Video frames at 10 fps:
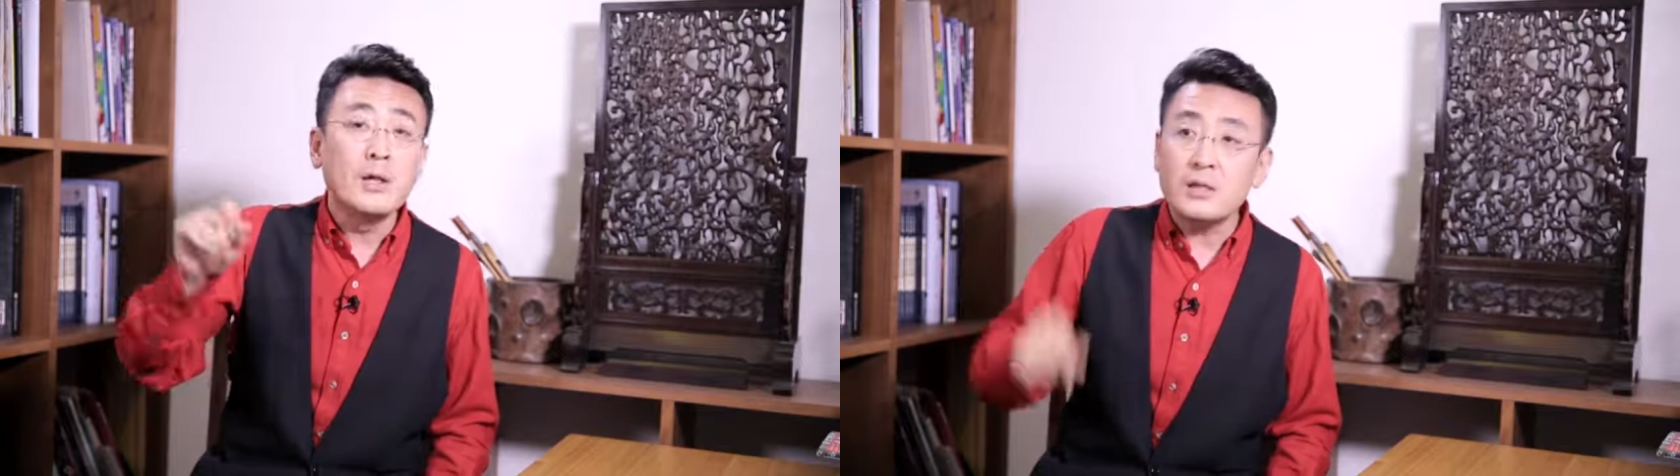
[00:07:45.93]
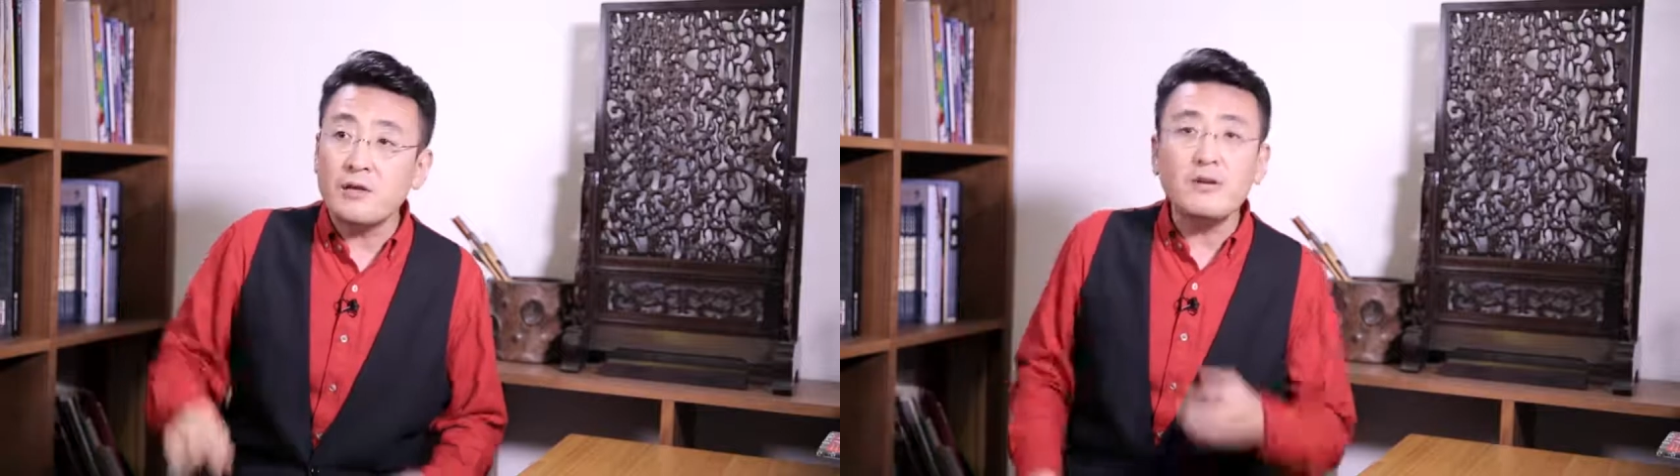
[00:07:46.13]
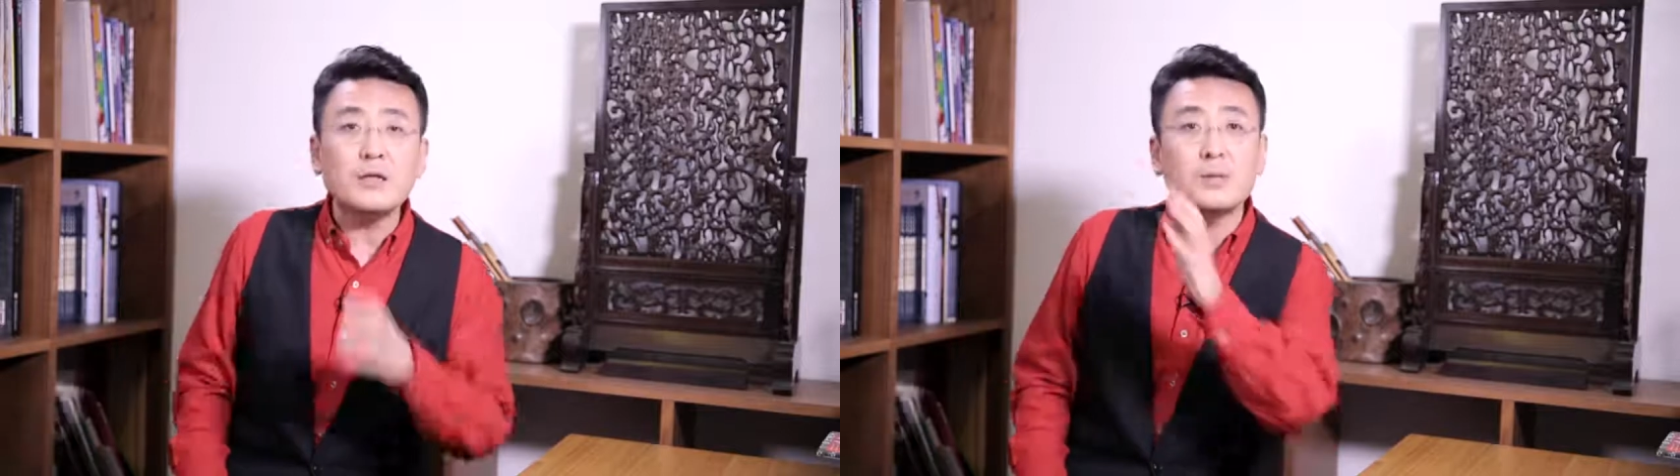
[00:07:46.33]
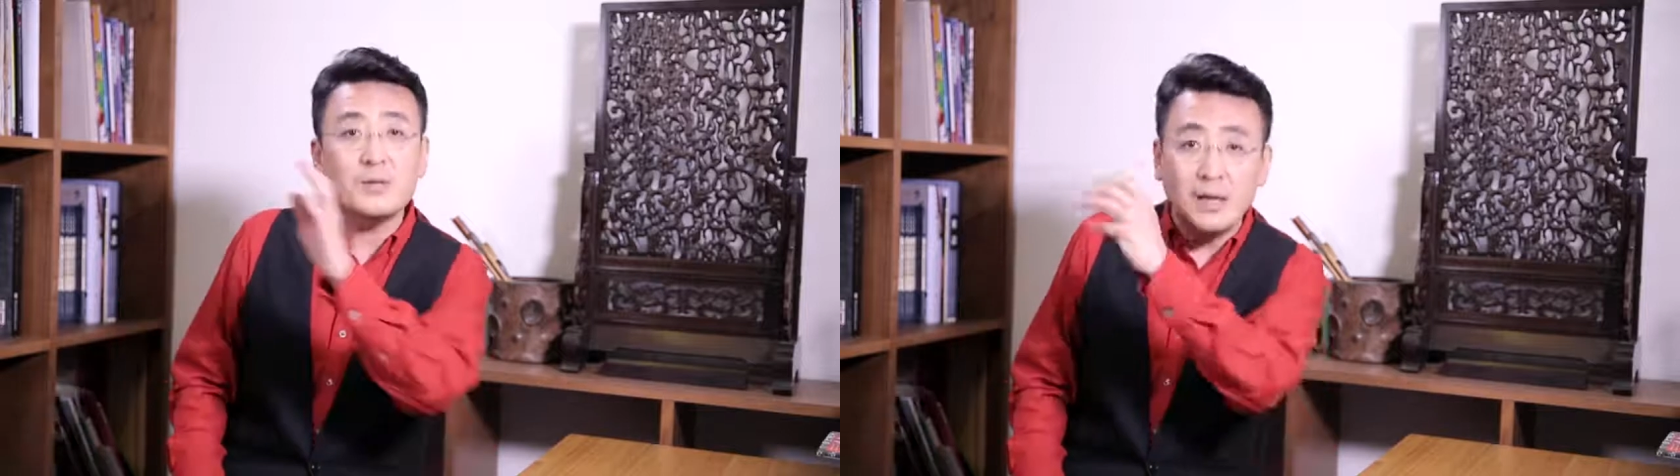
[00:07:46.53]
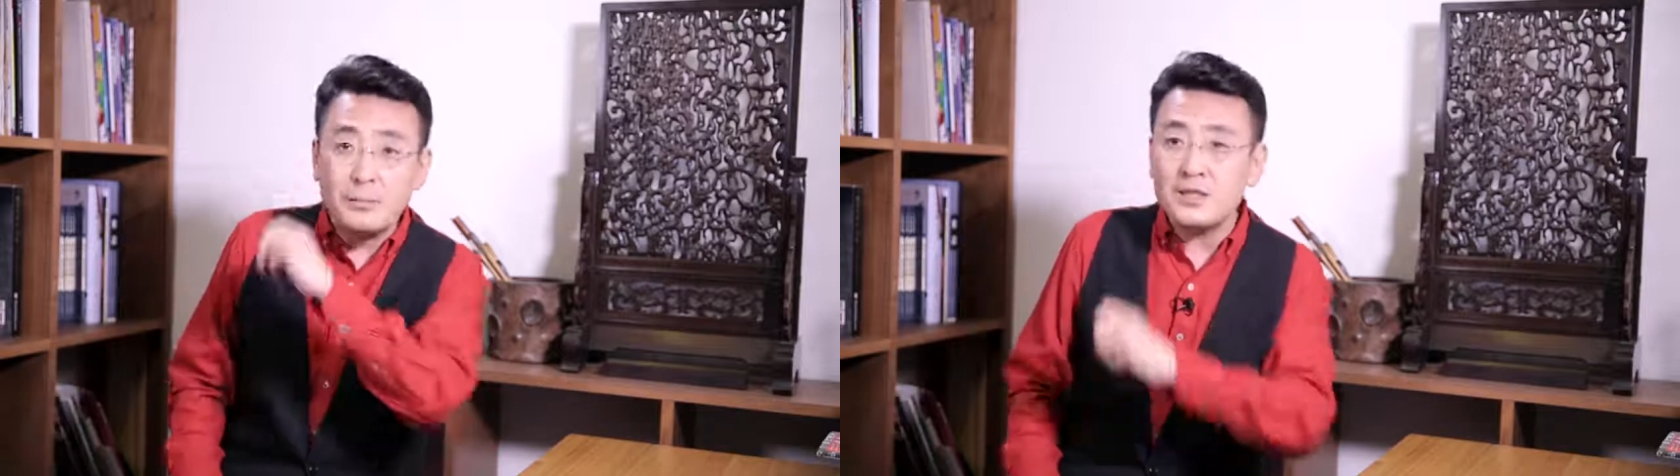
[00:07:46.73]
但为什么
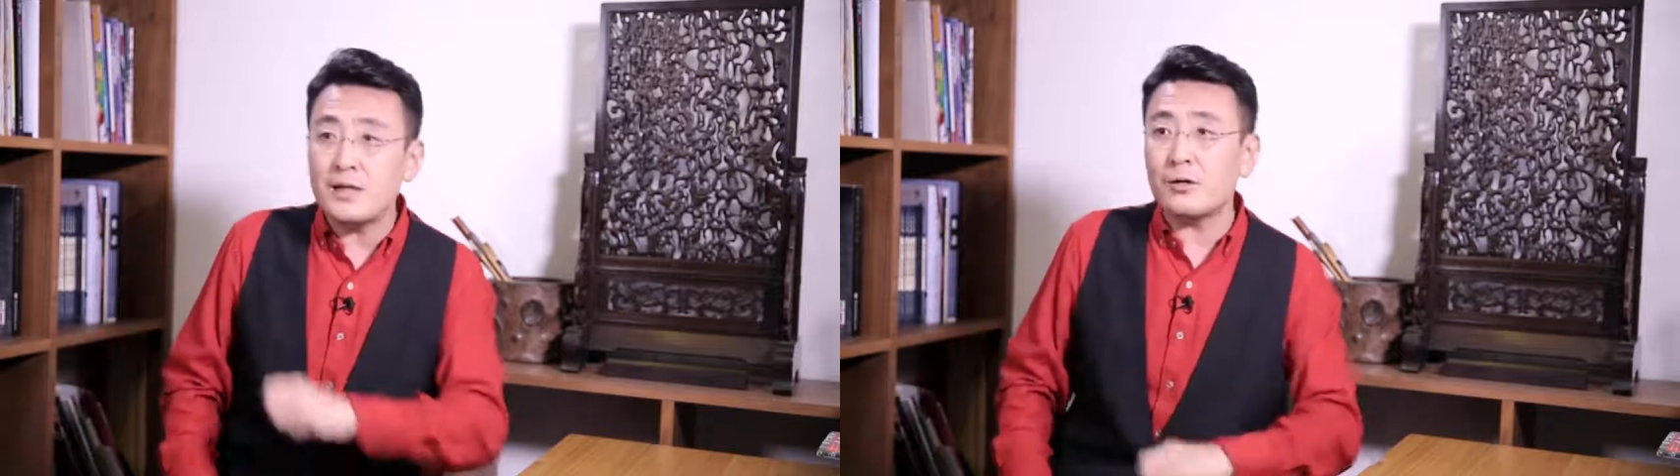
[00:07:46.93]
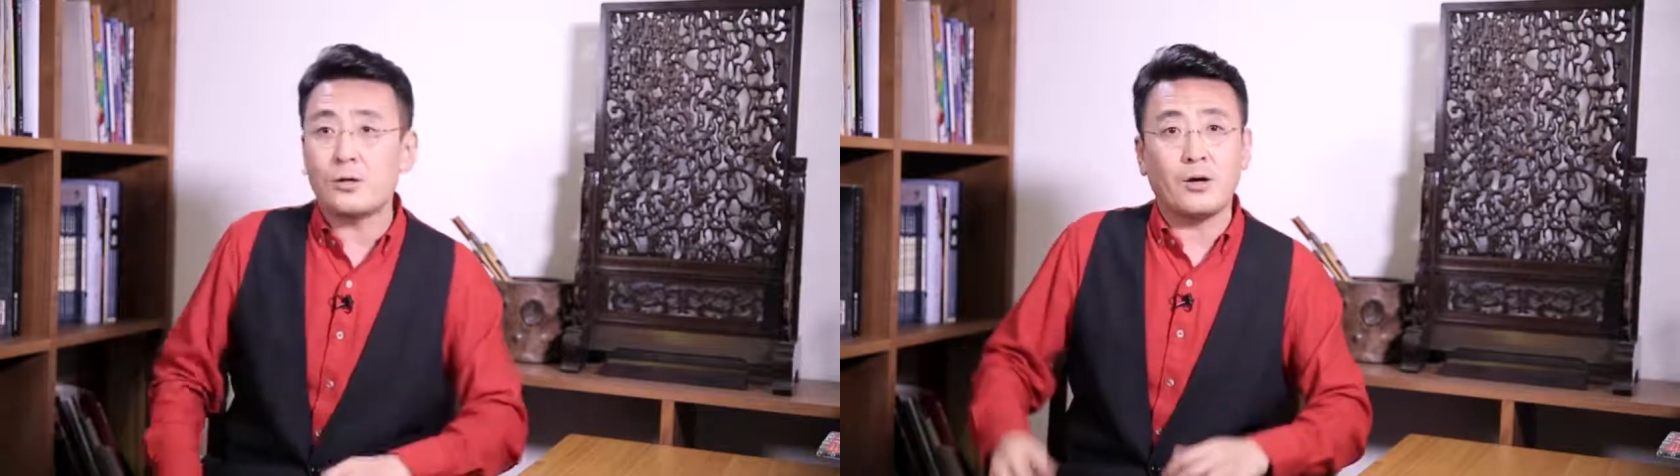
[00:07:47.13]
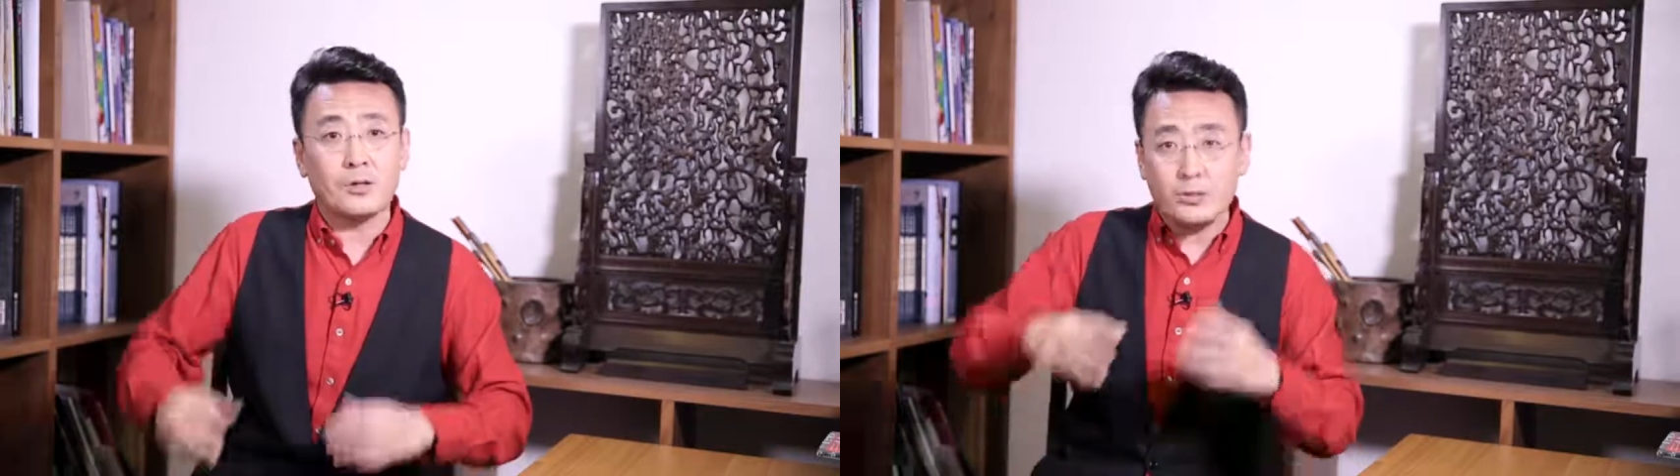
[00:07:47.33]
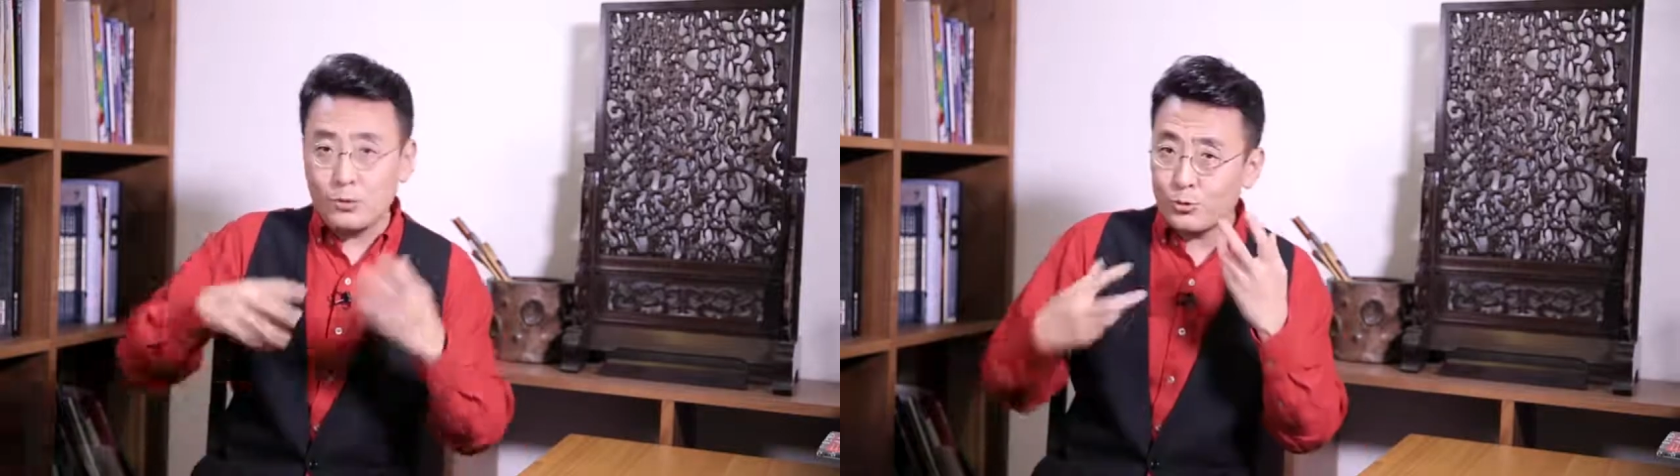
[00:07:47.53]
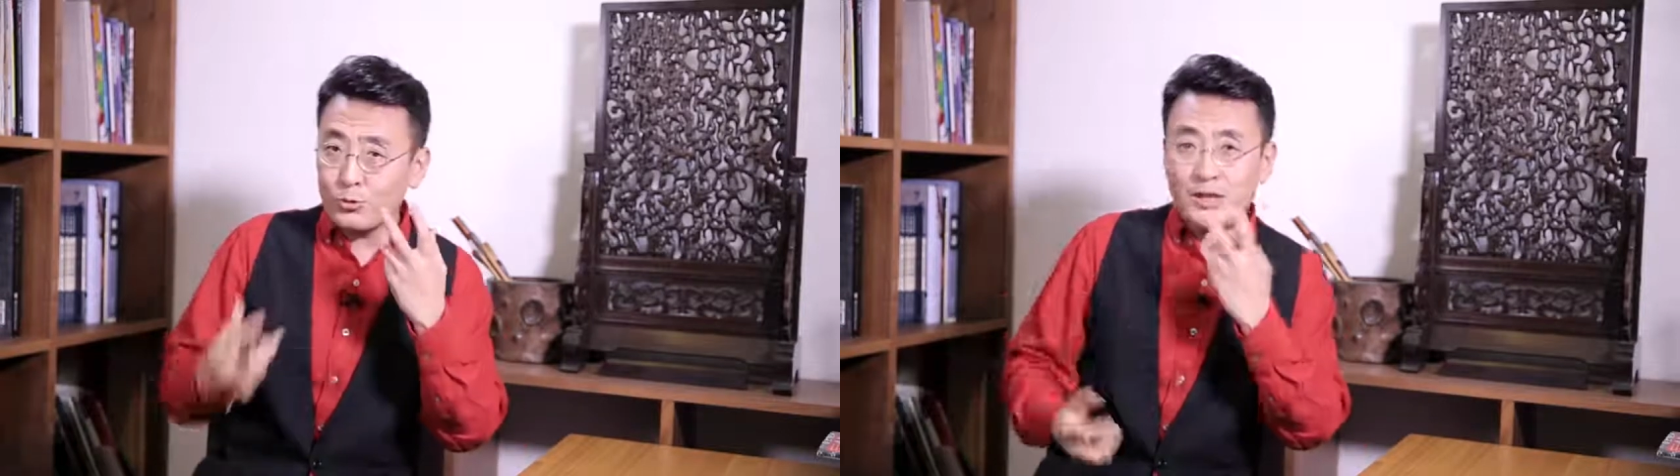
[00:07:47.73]
咱们见到的好像都是说